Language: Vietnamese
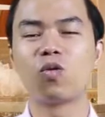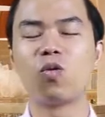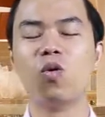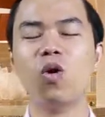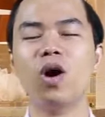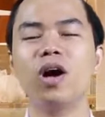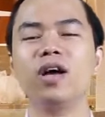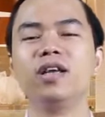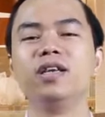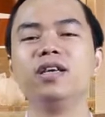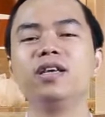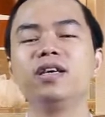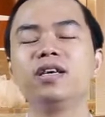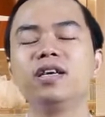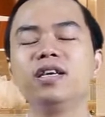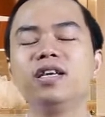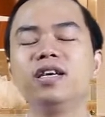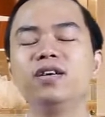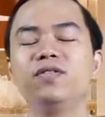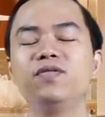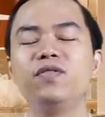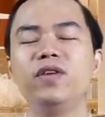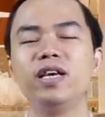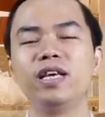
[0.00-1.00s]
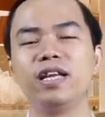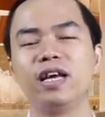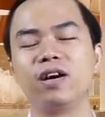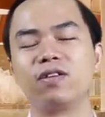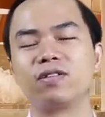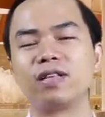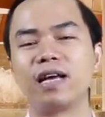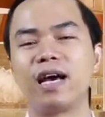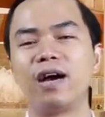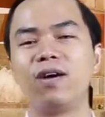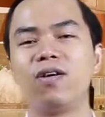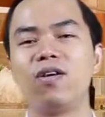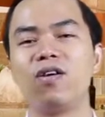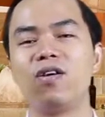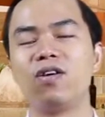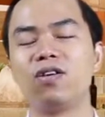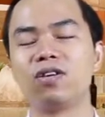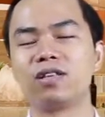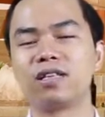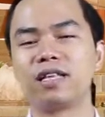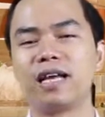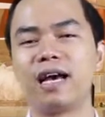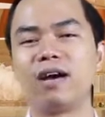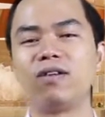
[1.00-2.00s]
của những cái đơn vị đào tạo
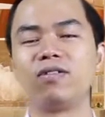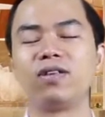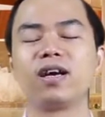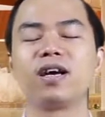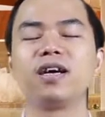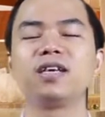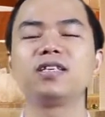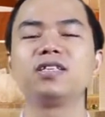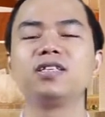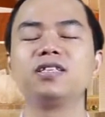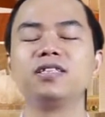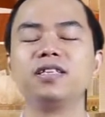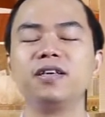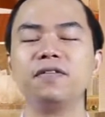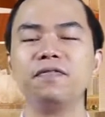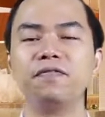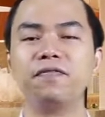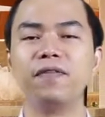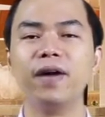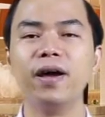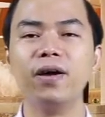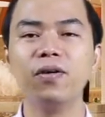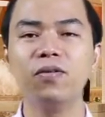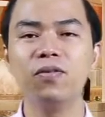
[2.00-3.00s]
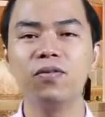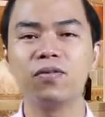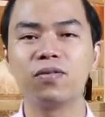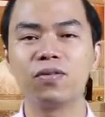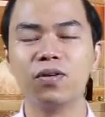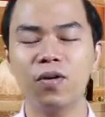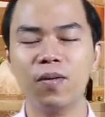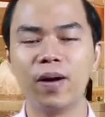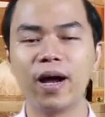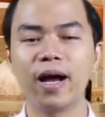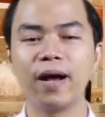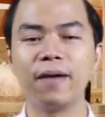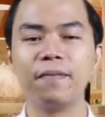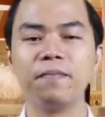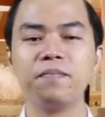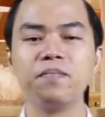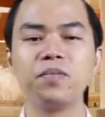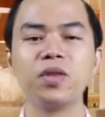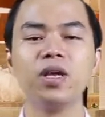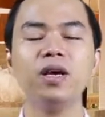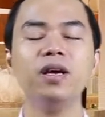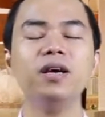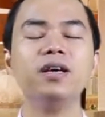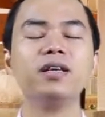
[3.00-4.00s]
họ tạo ra các chương trình phễu đúng không ạ
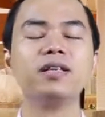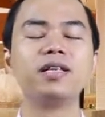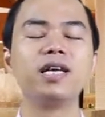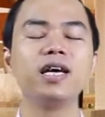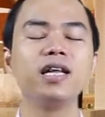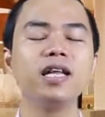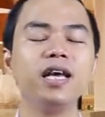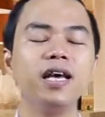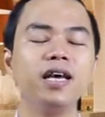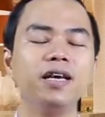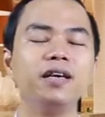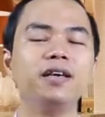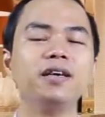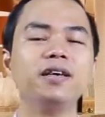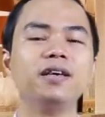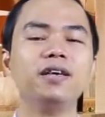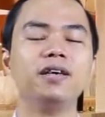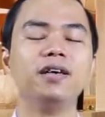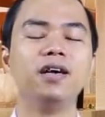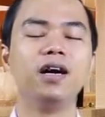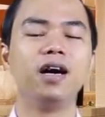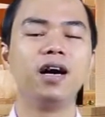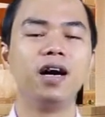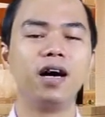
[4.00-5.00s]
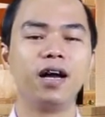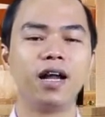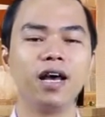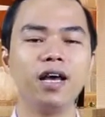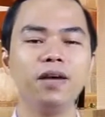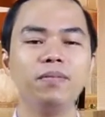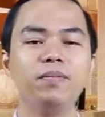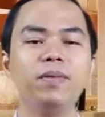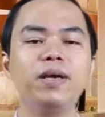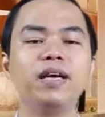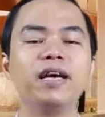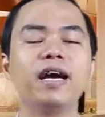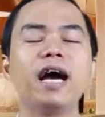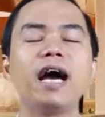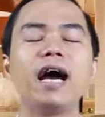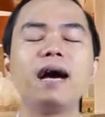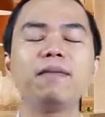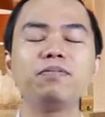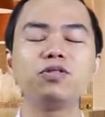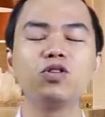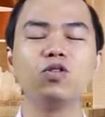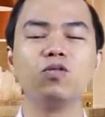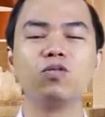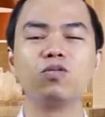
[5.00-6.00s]
thế thì ở đây mình
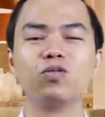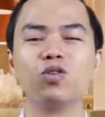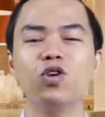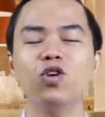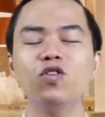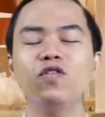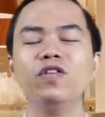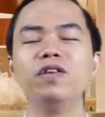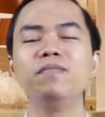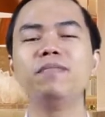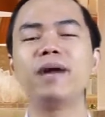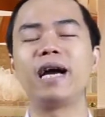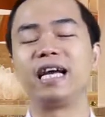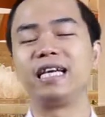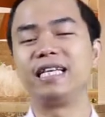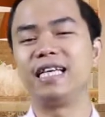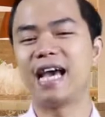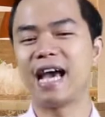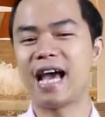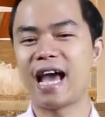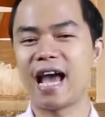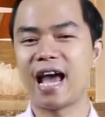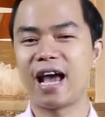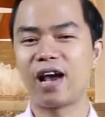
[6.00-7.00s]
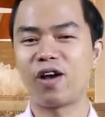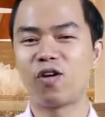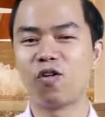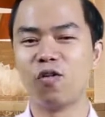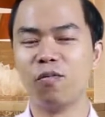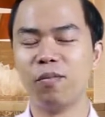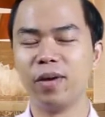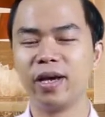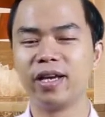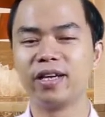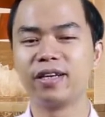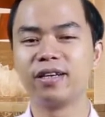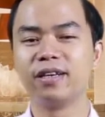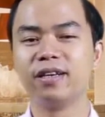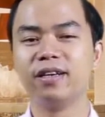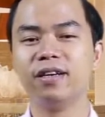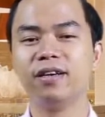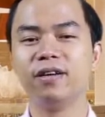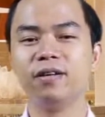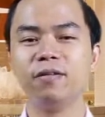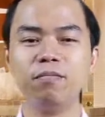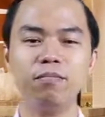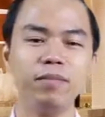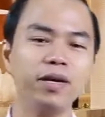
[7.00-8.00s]
áp dụng đối với mảng nhà hàng của mình
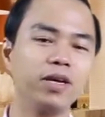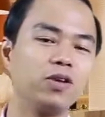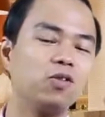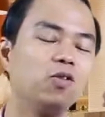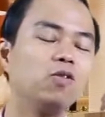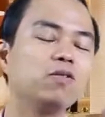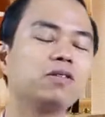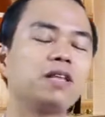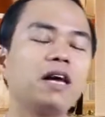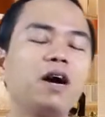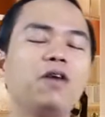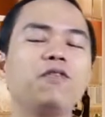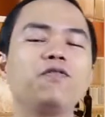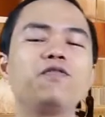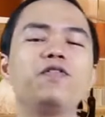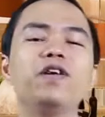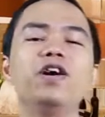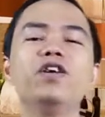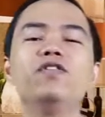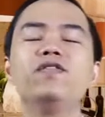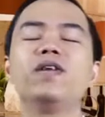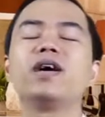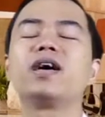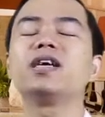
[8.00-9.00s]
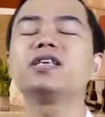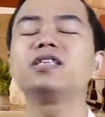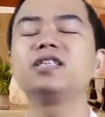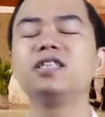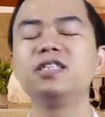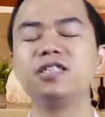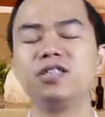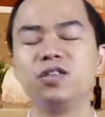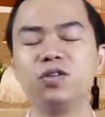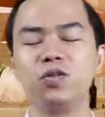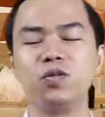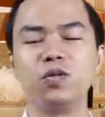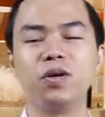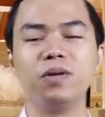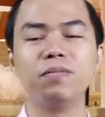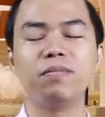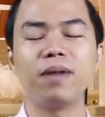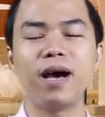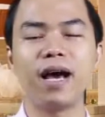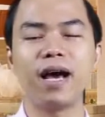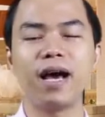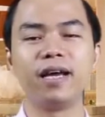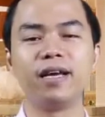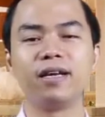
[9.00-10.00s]
mình cũng tạo phễu vào các chương trình khuyến
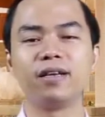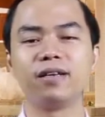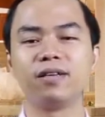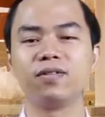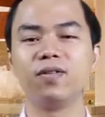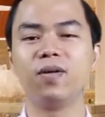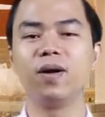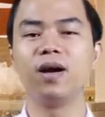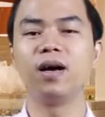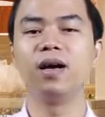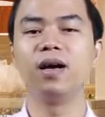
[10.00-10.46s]
mại đúng